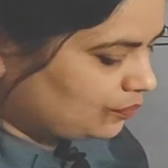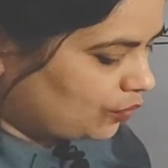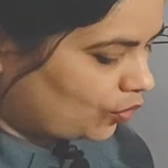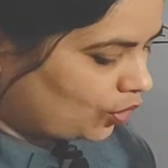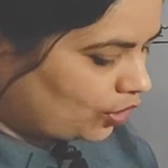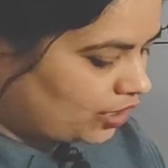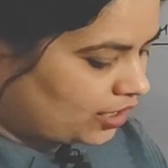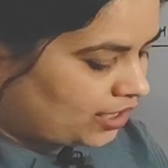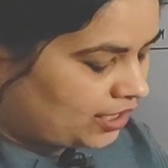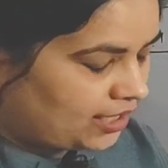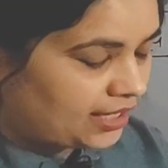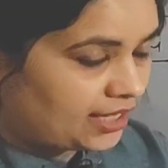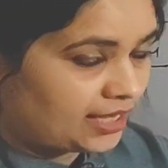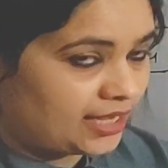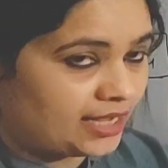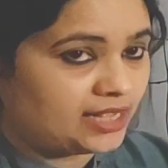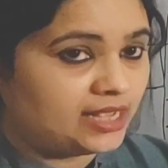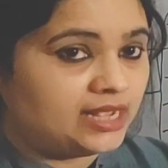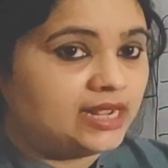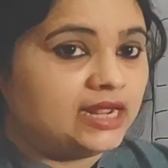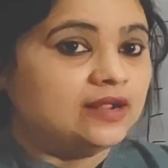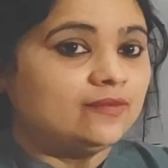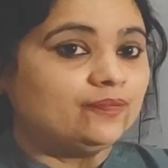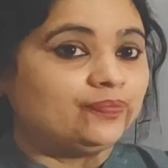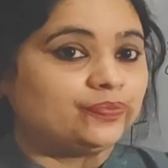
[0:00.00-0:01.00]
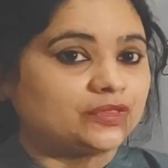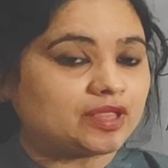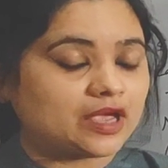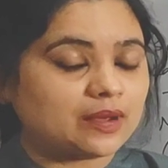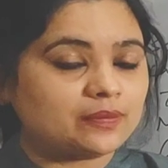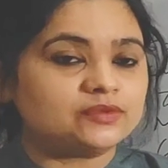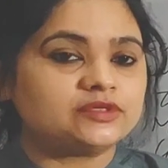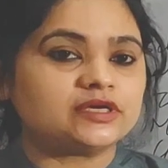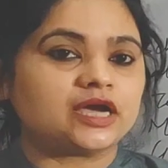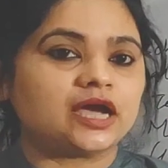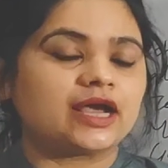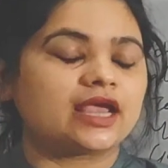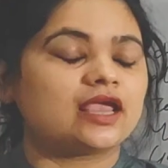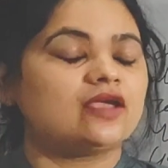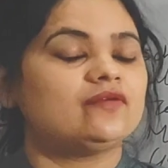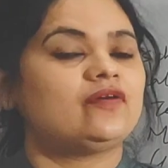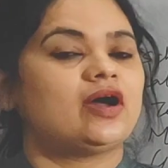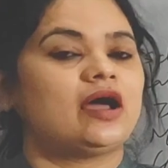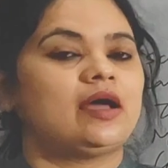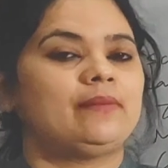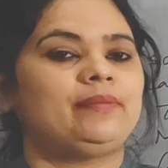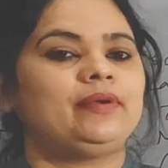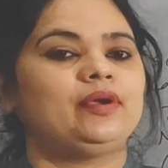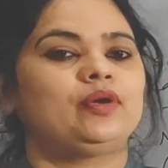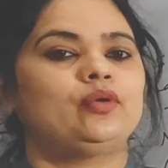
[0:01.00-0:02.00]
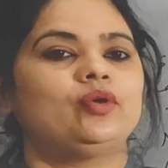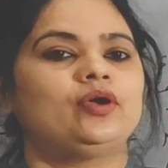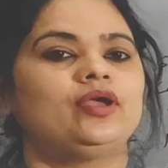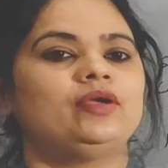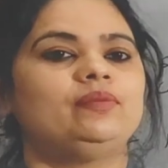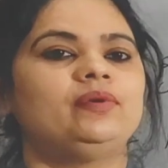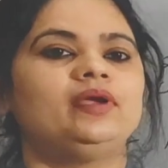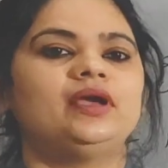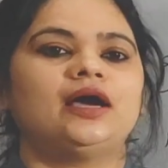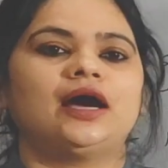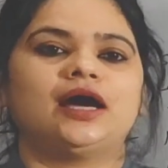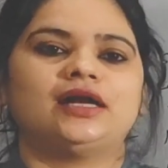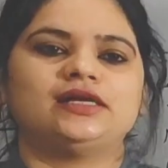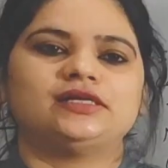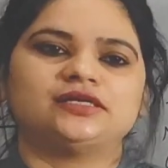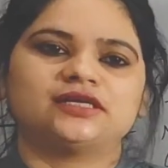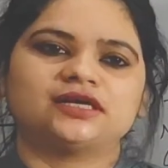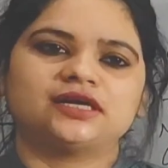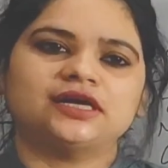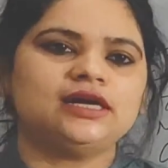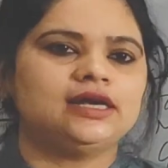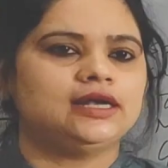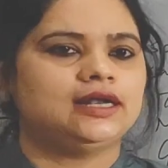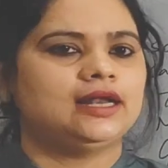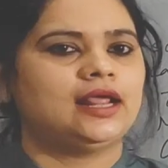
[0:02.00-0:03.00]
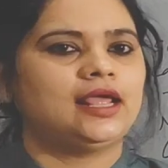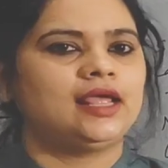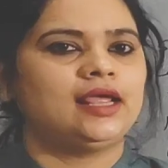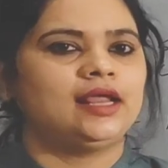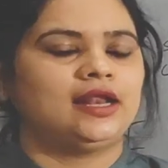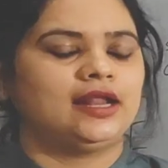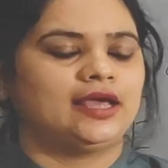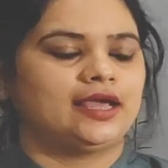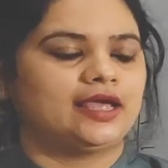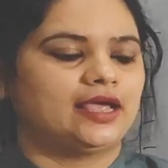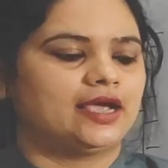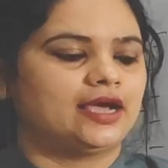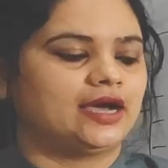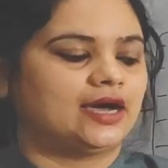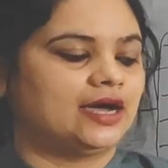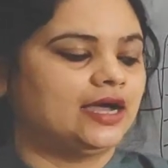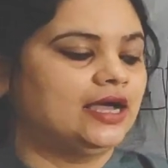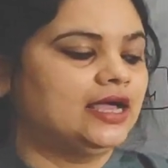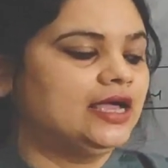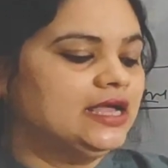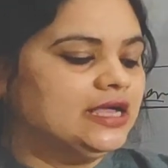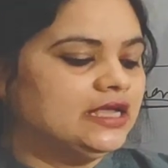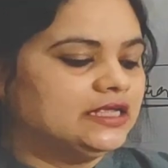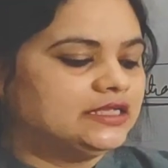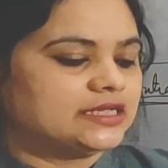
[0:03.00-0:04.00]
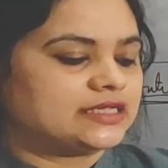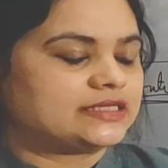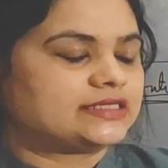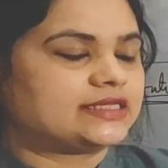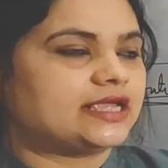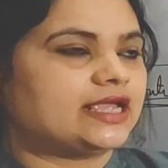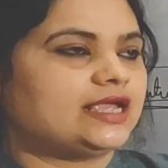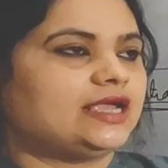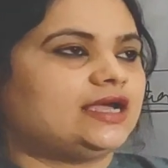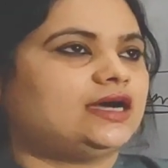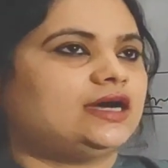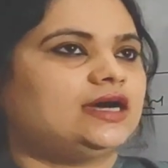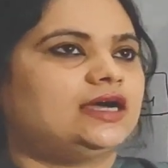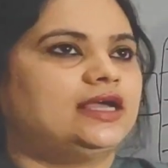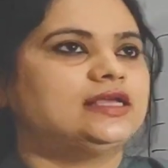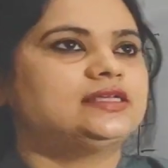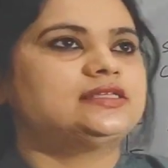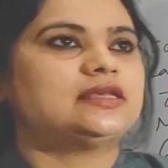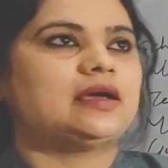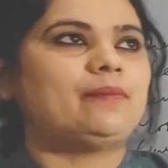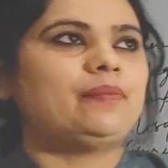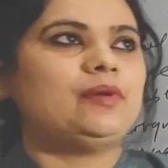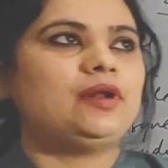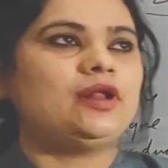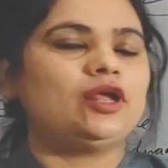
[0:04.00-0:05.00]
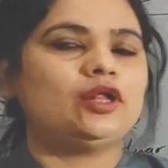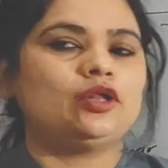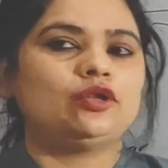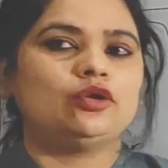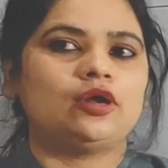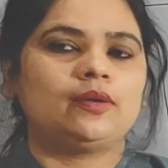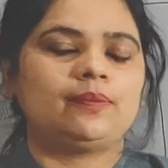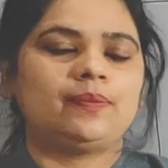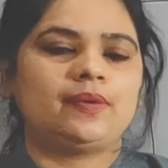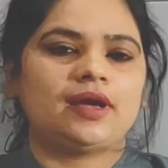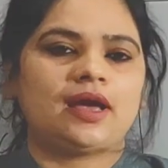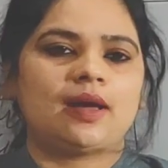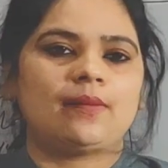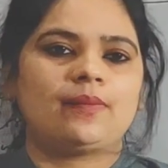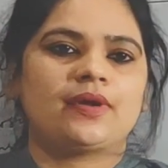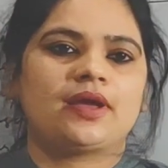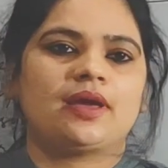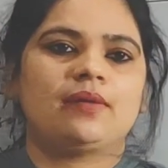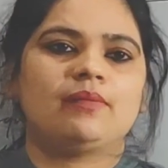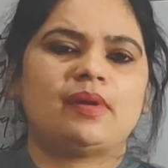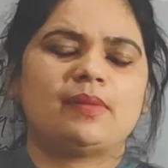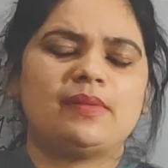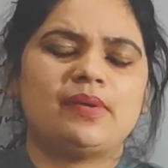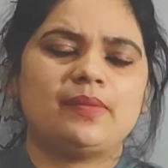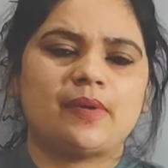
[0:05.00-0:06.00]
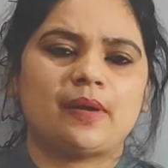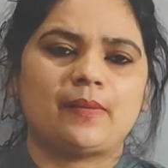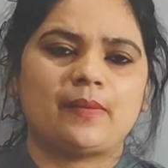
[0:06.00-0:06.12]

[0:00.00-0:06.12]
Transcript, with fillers: इंपॉर्टेंट है तब जाके वहाँ पे कोई भी आर्टिकल नहीं लगेगा जैसे एग्जाम्पल के तौर पे आपके मम्मी